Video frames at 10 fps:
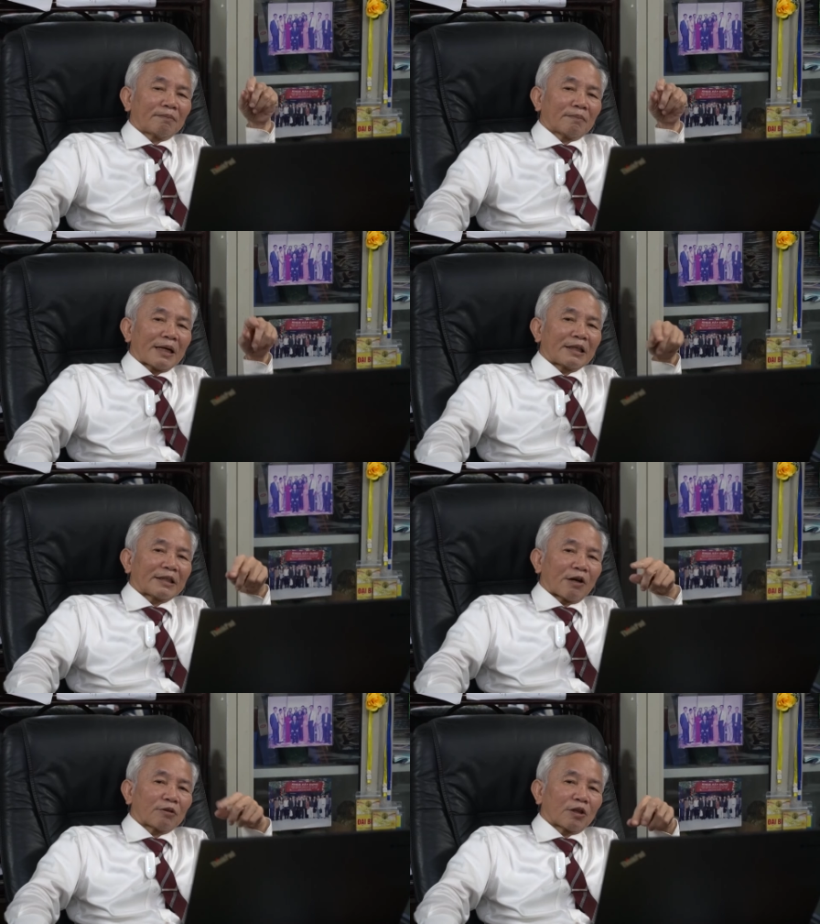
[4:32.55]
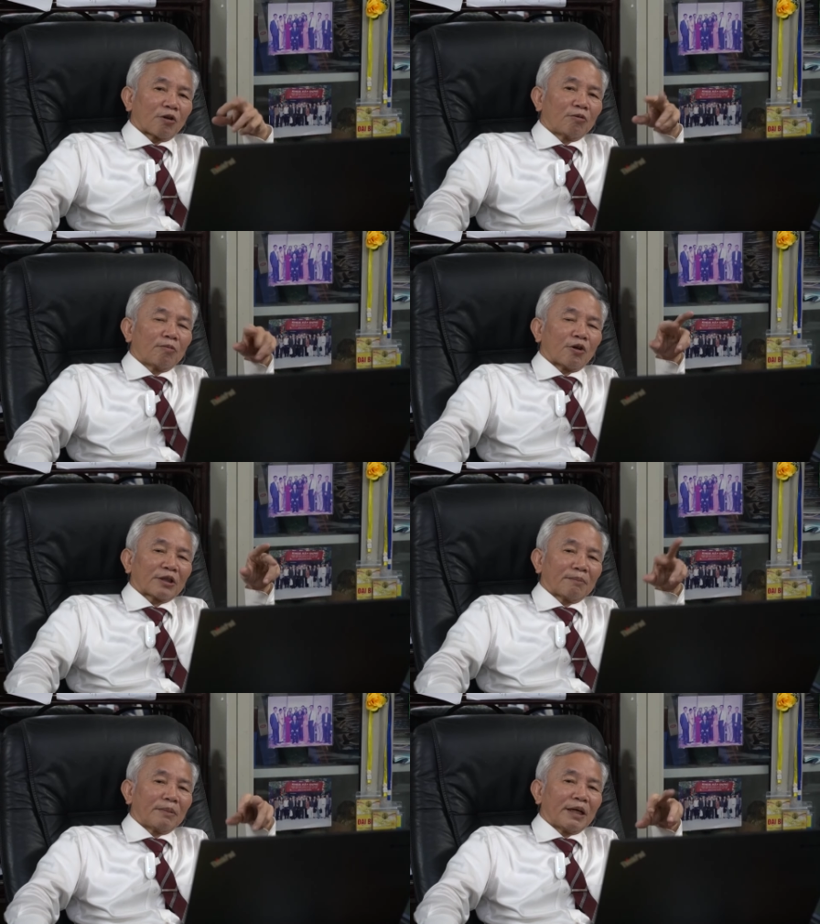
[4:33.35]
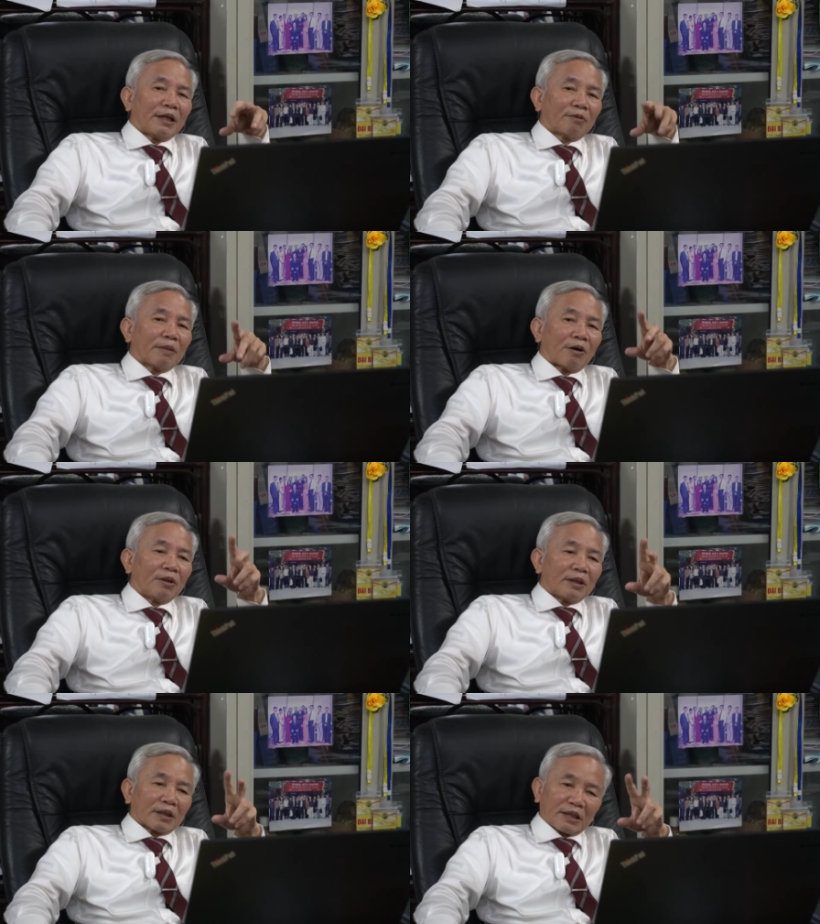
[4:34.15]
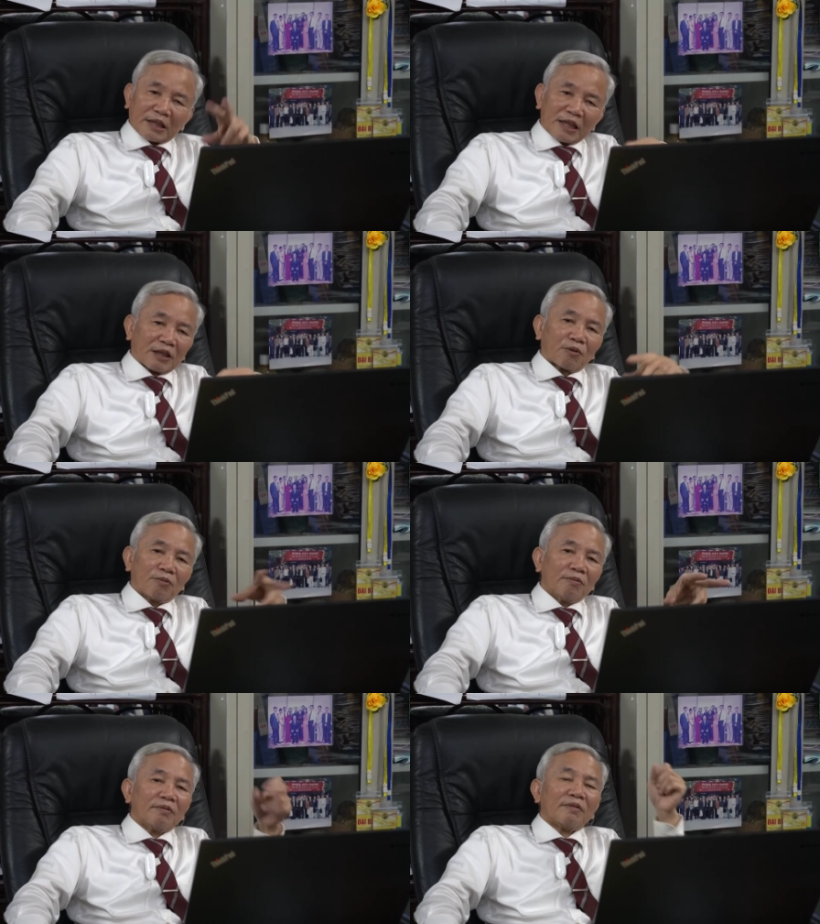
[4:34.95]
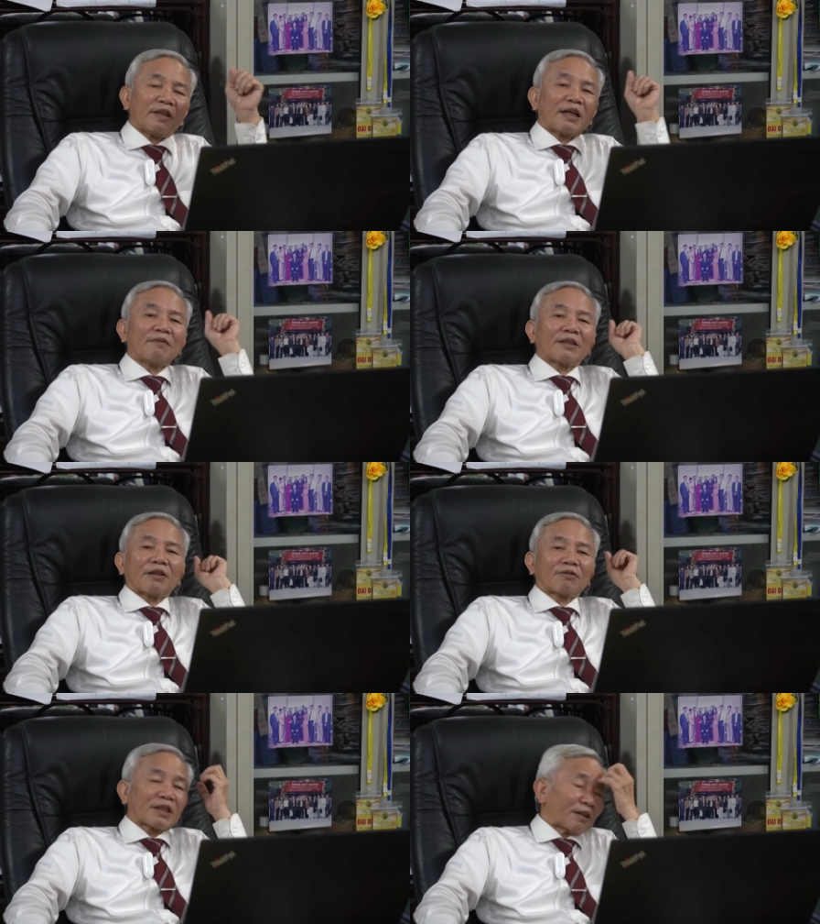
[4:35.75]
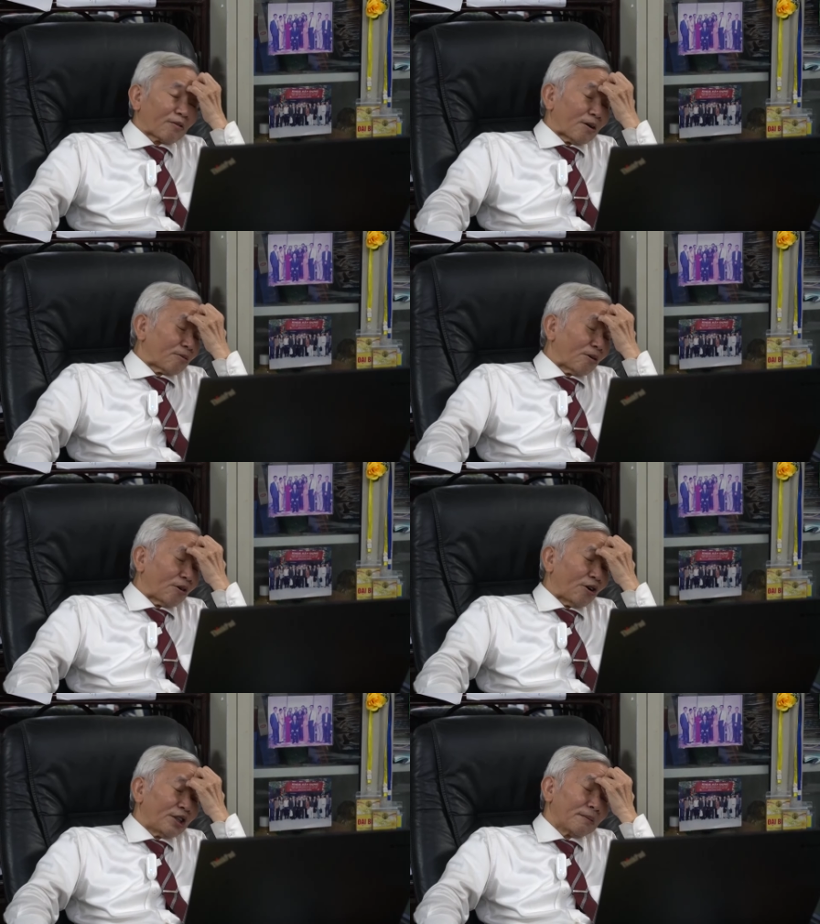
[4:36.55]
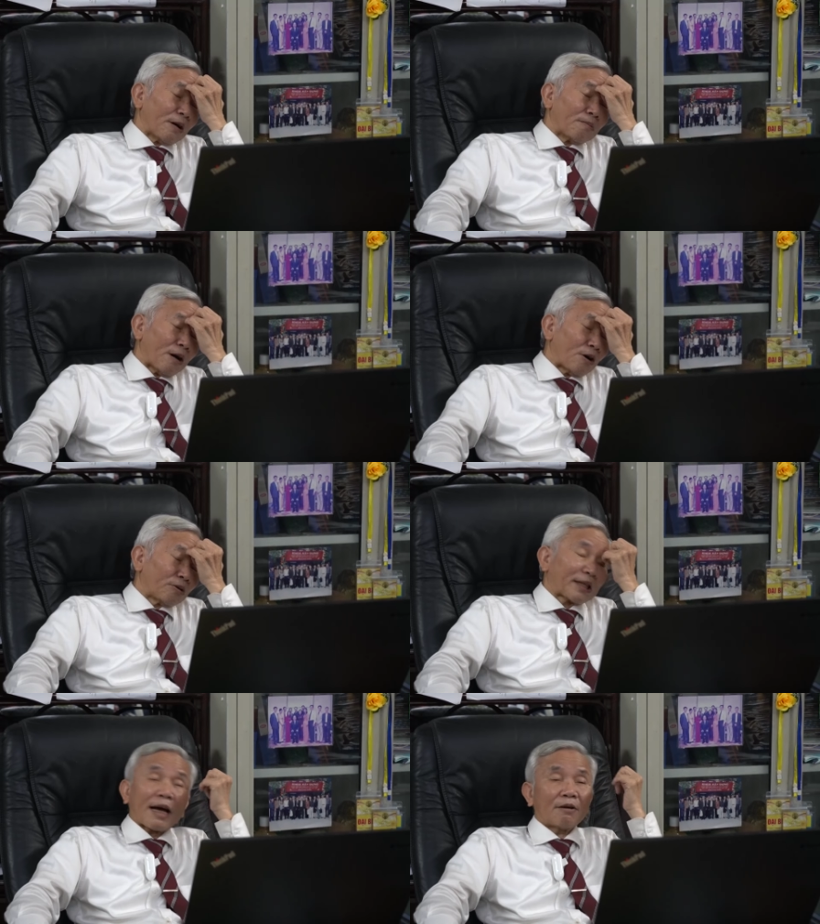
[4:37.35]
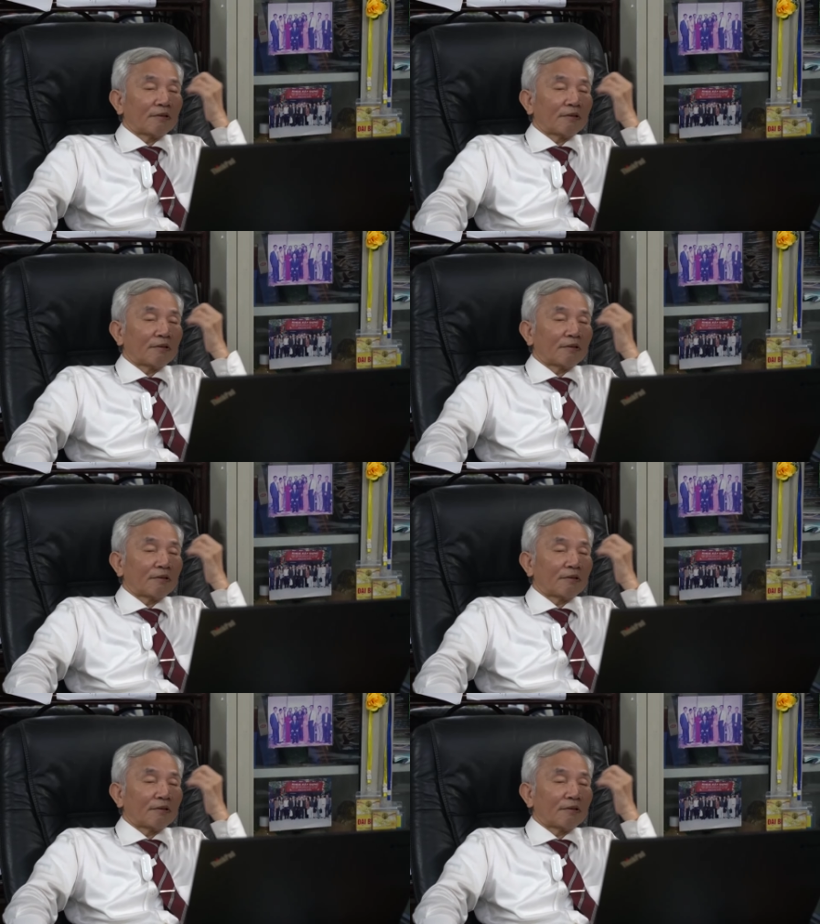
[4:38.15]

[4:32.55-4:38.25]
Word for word: ba trăm linh sáu thì có ngôi mộ trăm mười ông bảo cái chân này cũng lẫn vào trong chân của ông đồng đội nhưng mà ông bảo không sao